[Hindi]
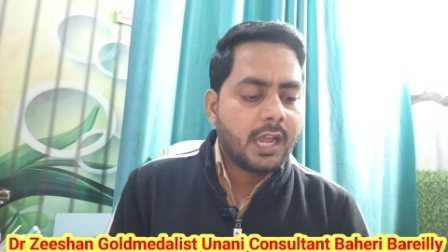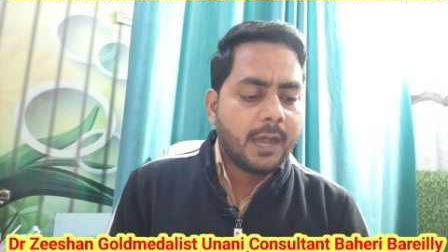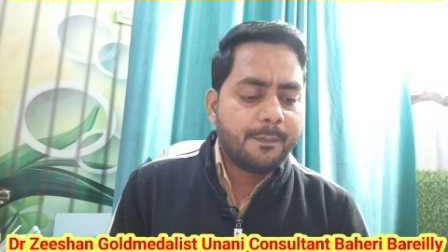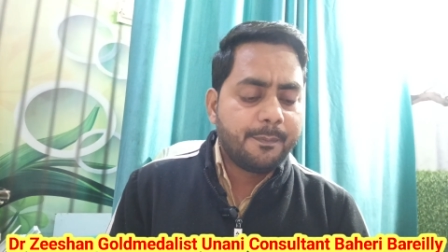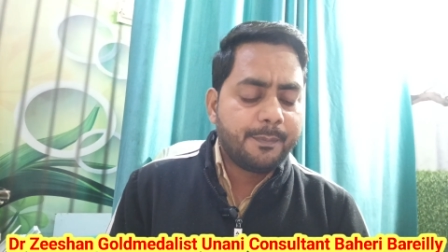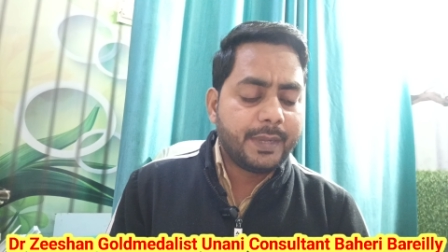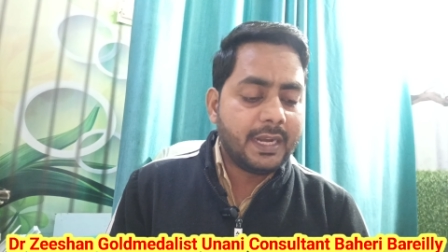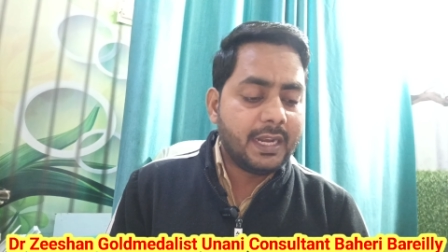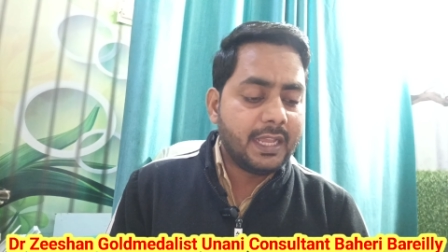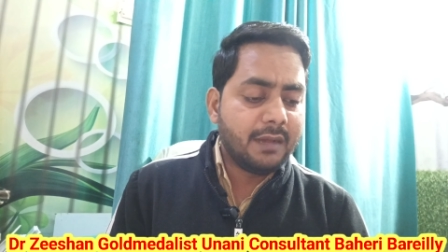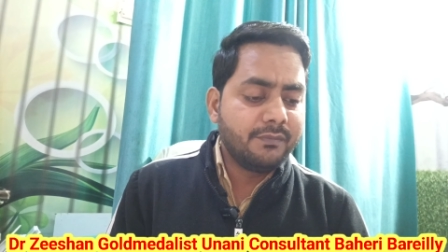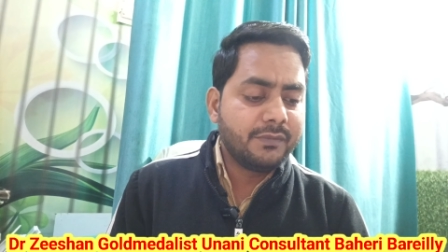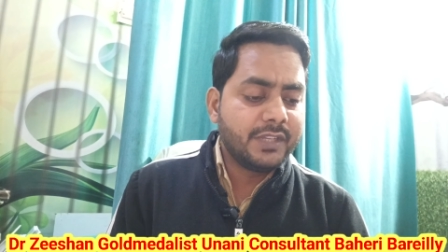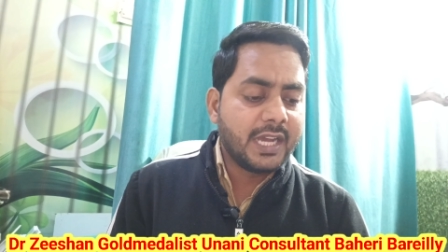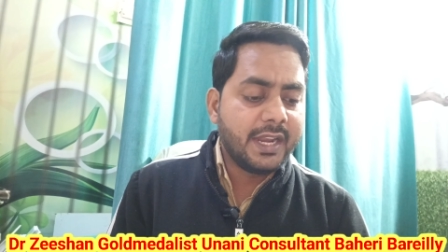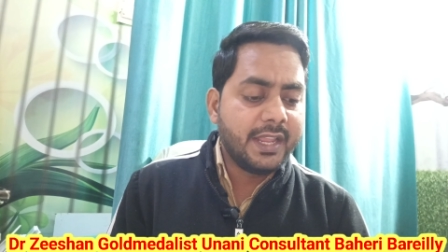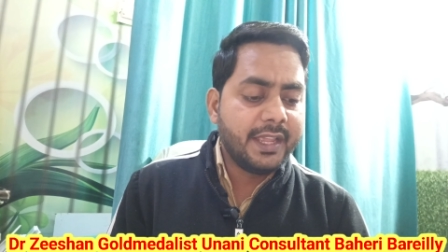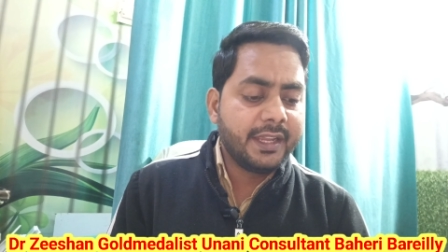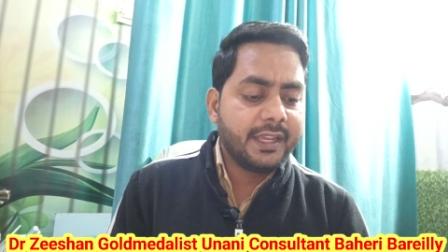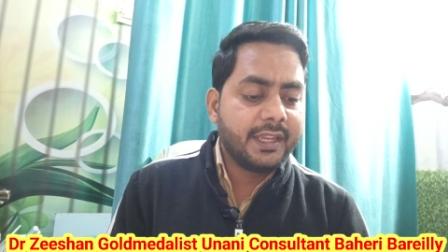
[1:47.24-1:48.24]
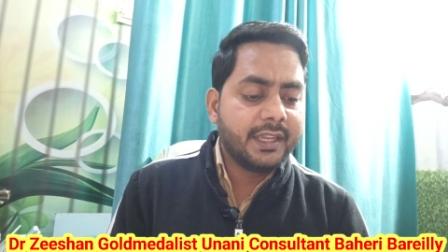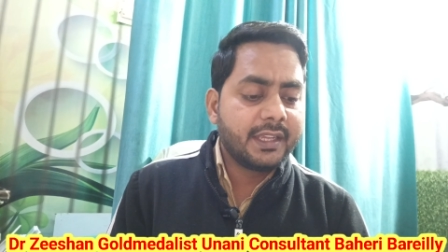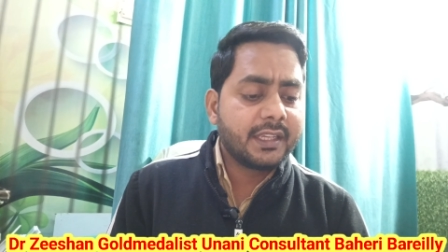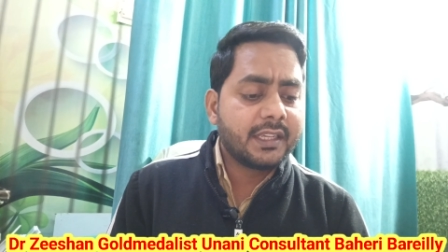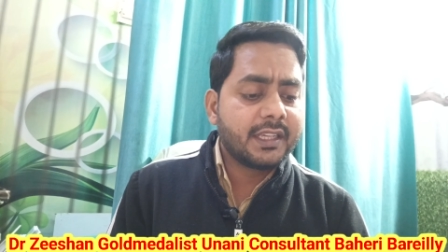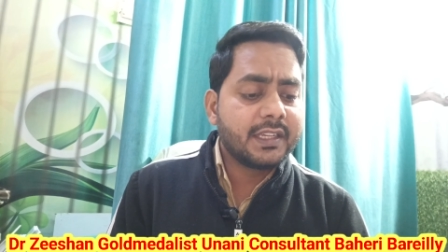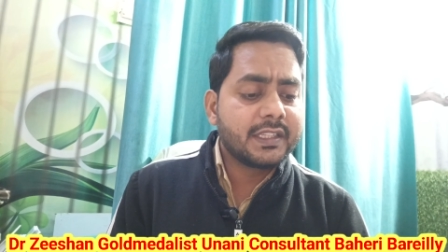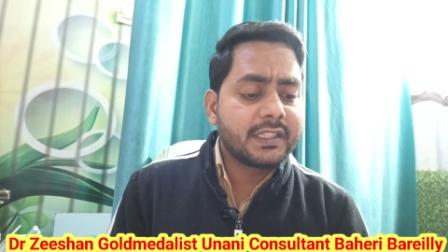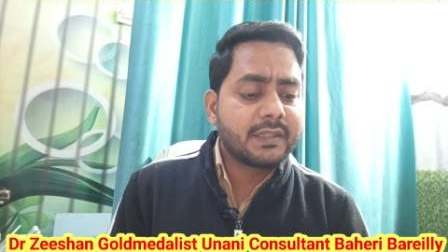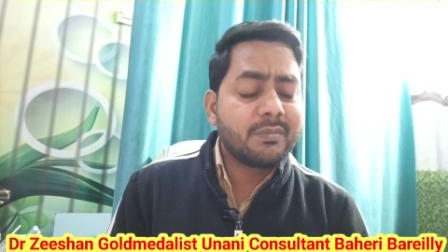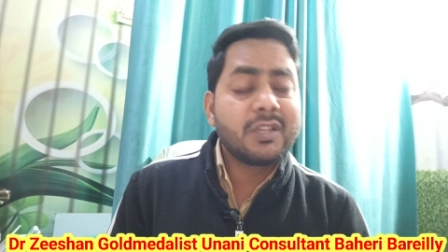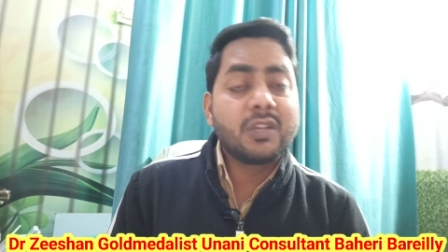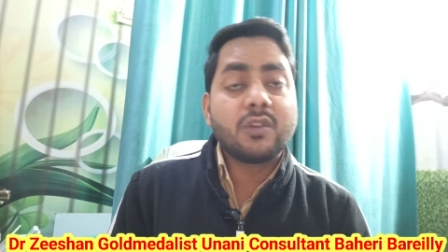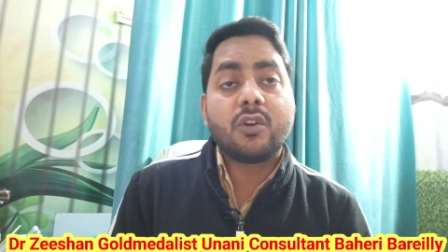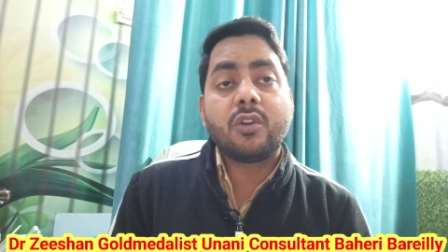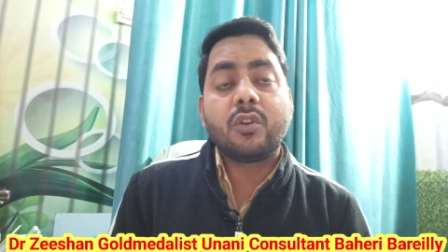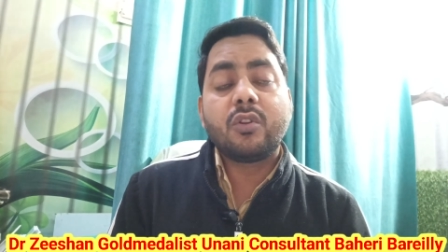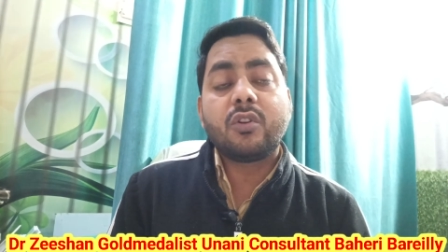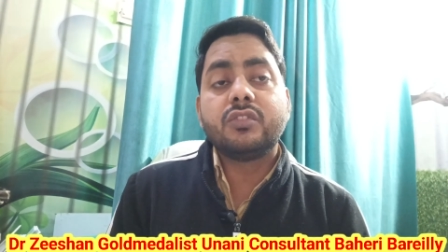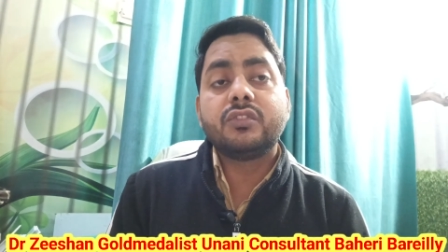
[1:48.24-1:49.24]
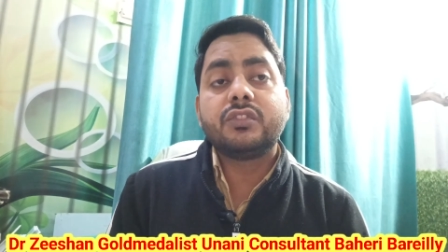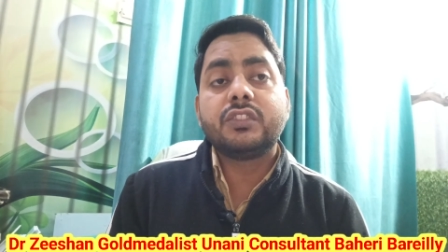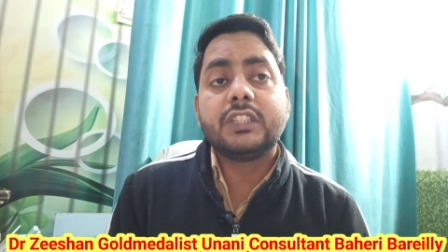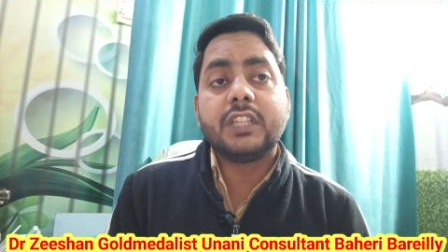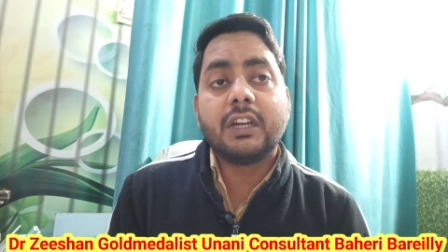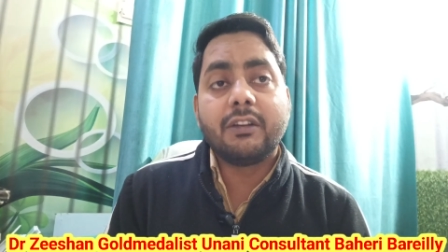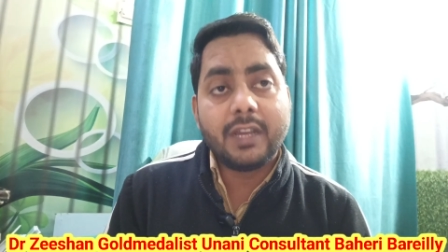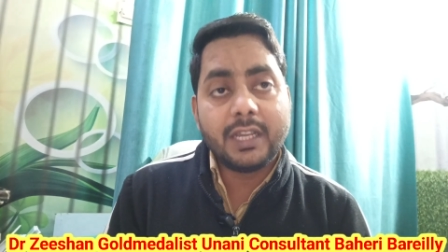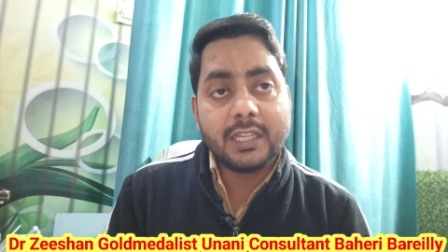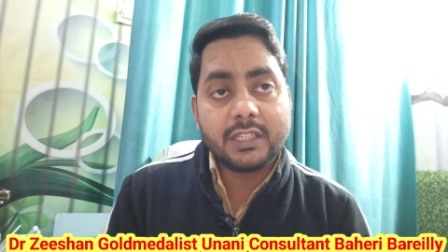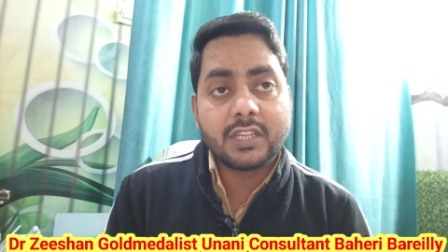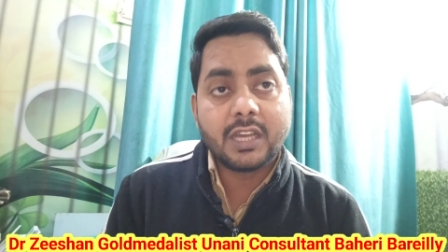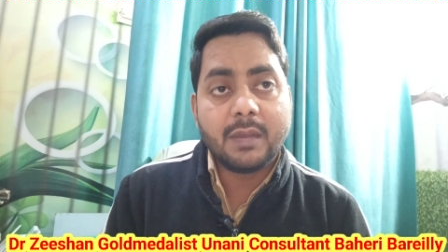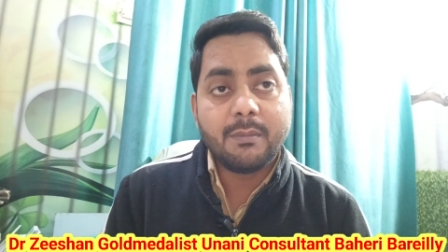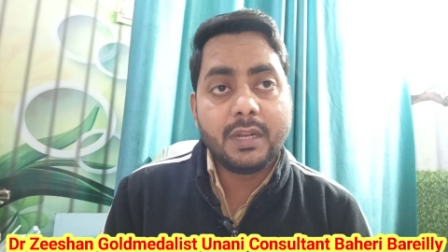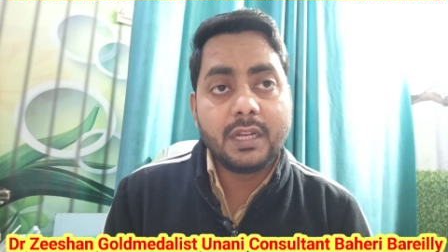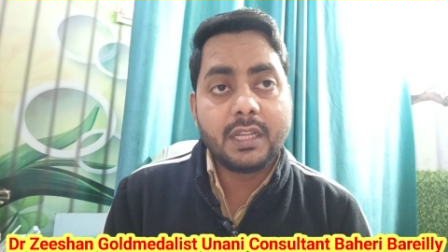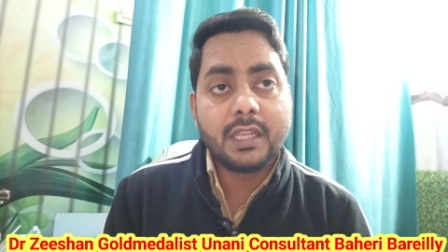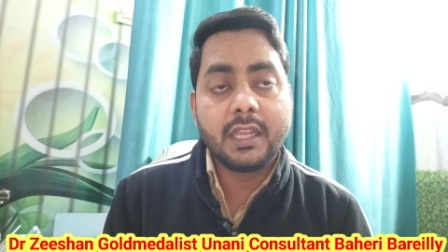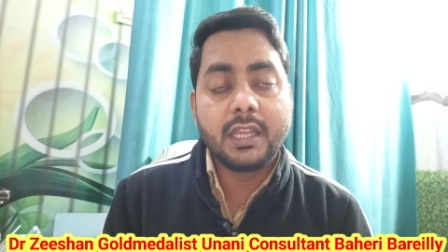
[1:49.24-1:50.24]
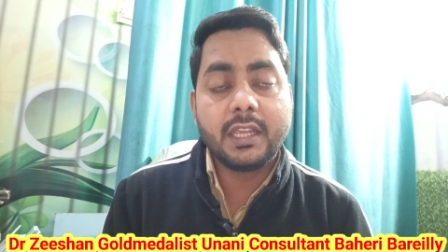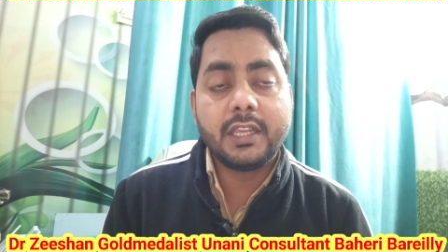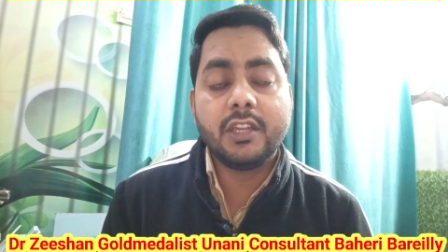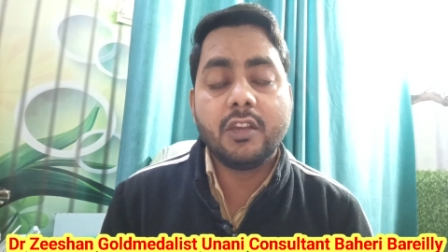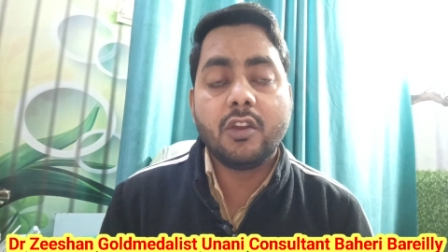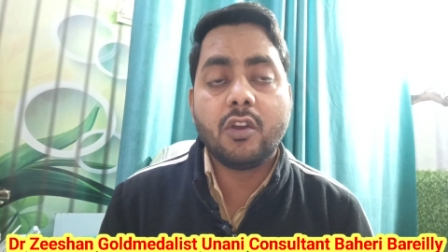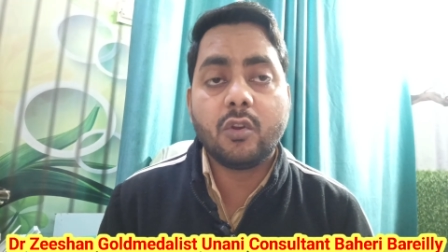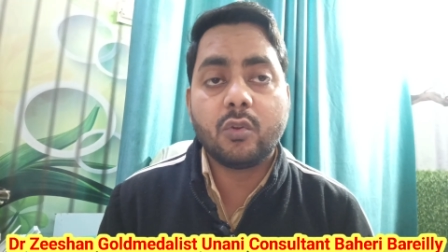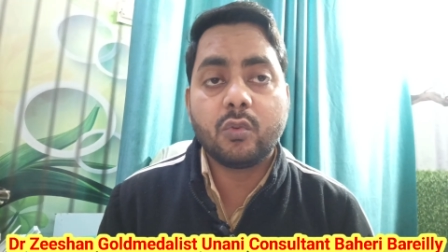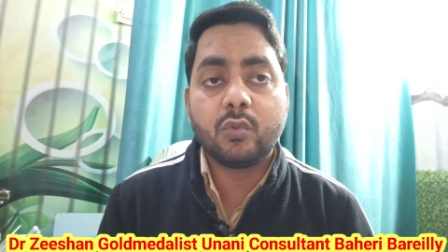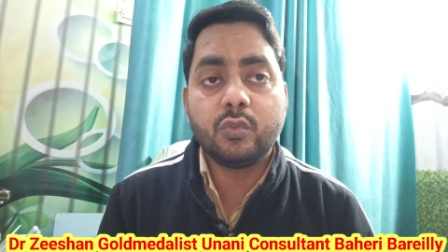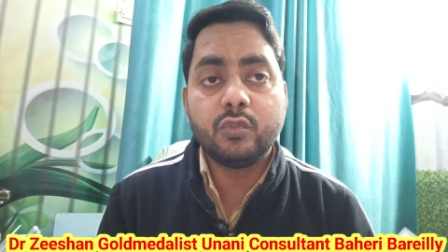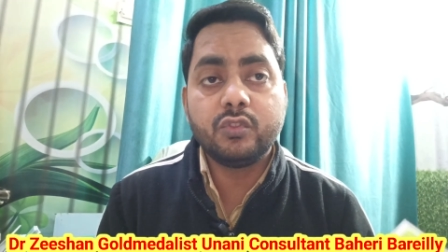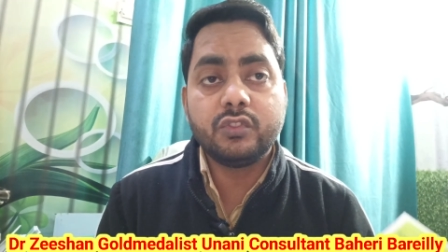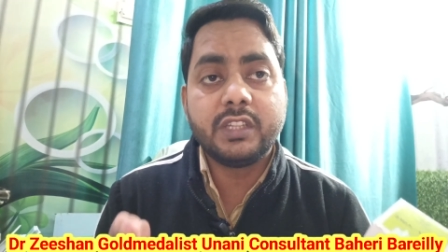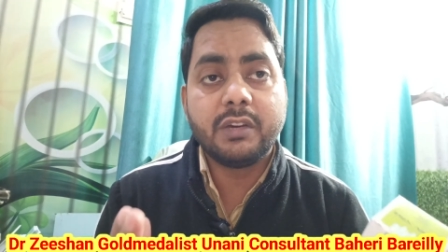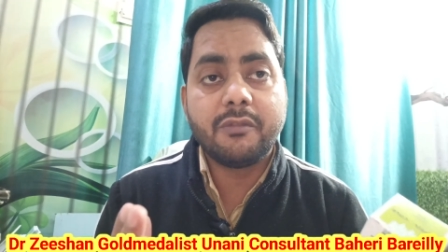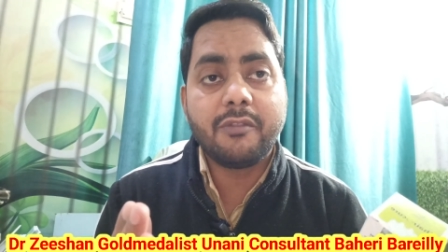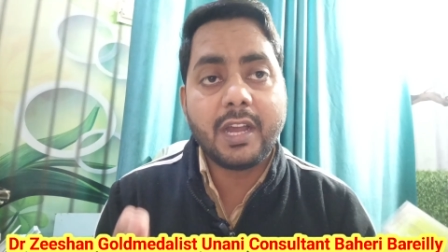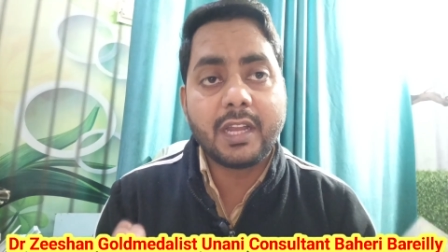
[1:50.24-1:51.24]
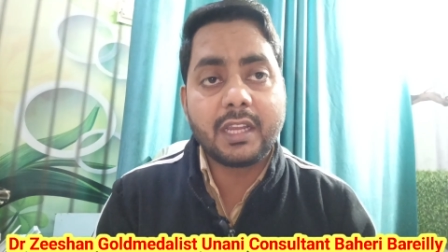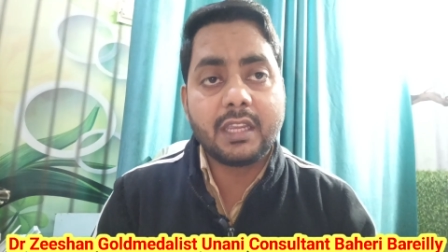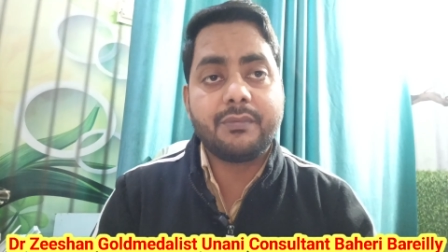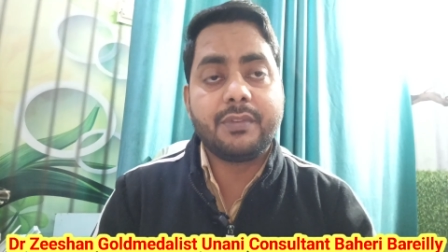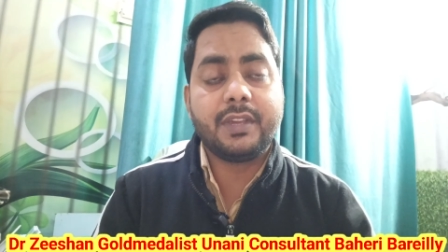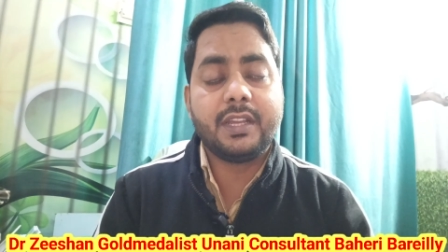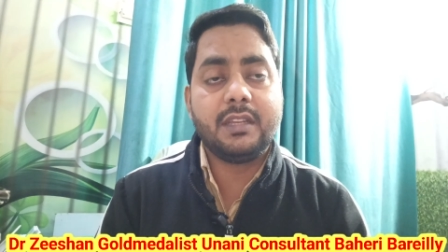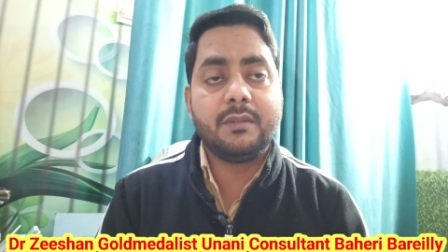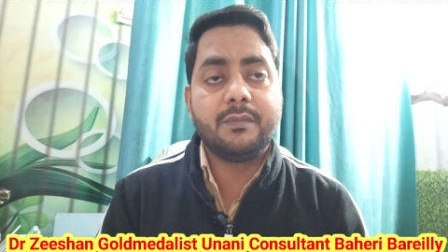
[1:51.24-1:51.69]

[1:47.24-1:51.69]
अब पहले हम जानेंगे कि इसमें कौन कौन सी दवाएं शामिल की गई हैं और उस दवा के